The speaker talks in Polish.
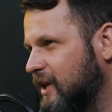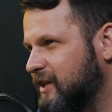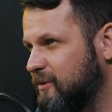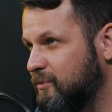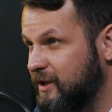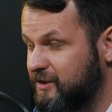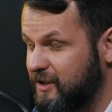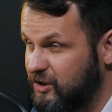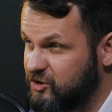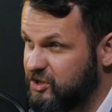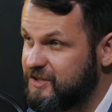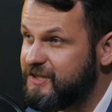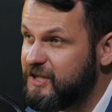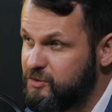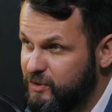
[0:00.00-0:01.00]
na temat tego,
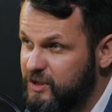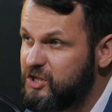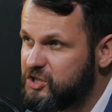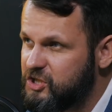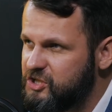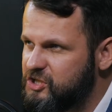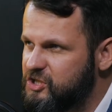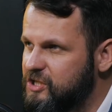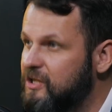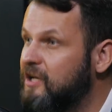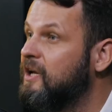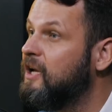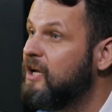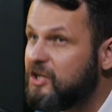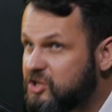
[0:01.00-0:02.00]
że jesteśmy nieczyści,
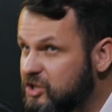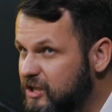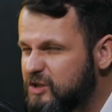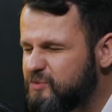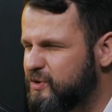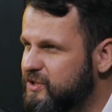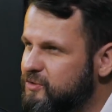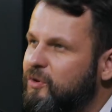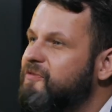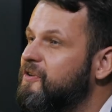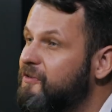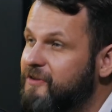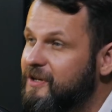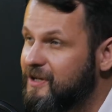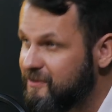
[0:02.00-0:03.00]
czy też
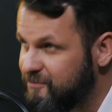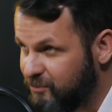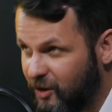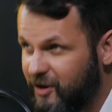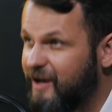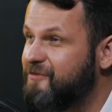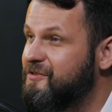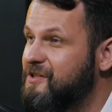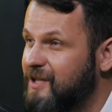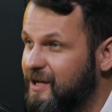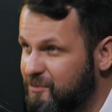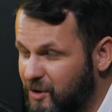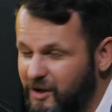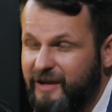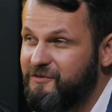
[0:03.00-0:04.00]
przysłowiowe moja
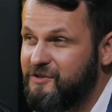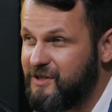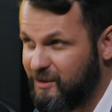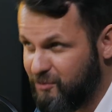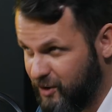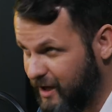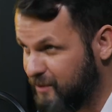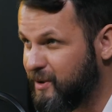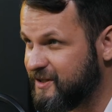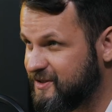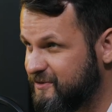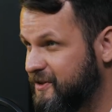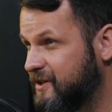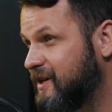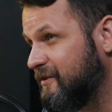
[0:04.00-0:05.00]
wina, moja wina, moja
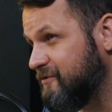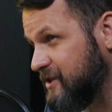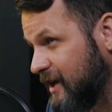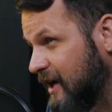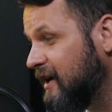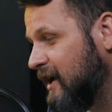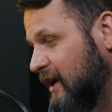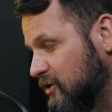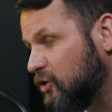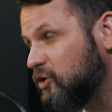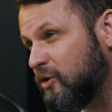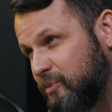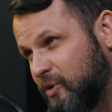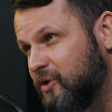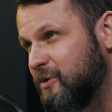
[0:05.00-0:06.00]
bardzo wielka wina, no
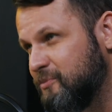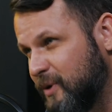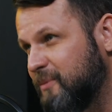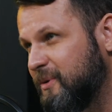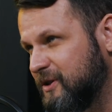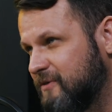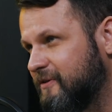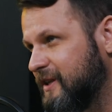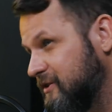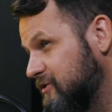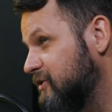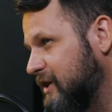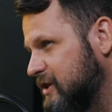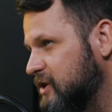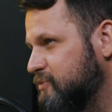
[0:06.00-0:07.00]
to było implementowane
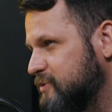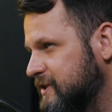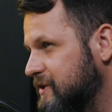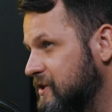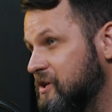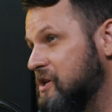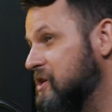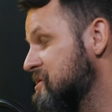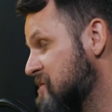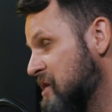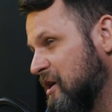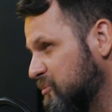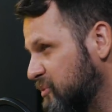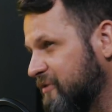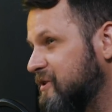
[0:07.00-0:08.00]
do naszej psychiki.
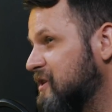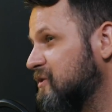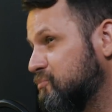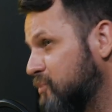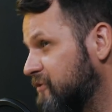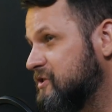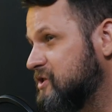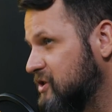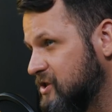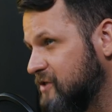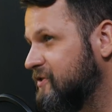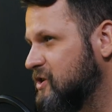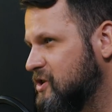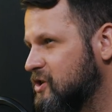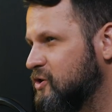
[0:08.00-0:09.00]
Pewnie powyżej
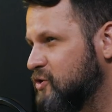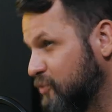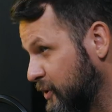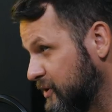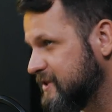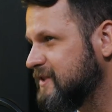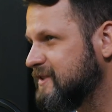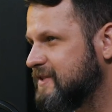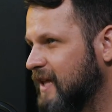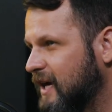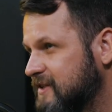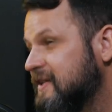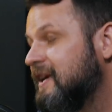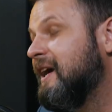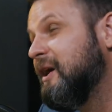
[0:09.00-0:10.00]
90% z
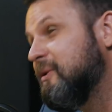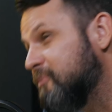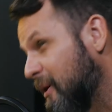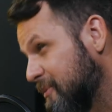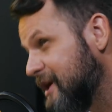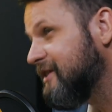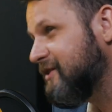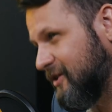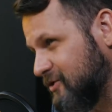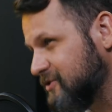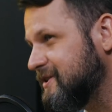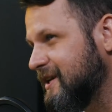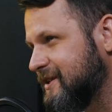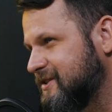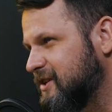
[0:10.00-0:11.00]
nas pamięta to
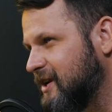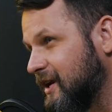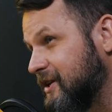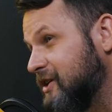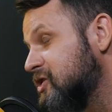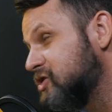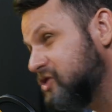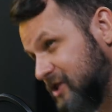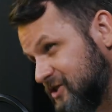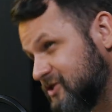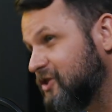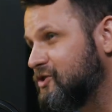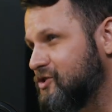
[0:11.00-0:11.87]
z lekcji religii, czy też z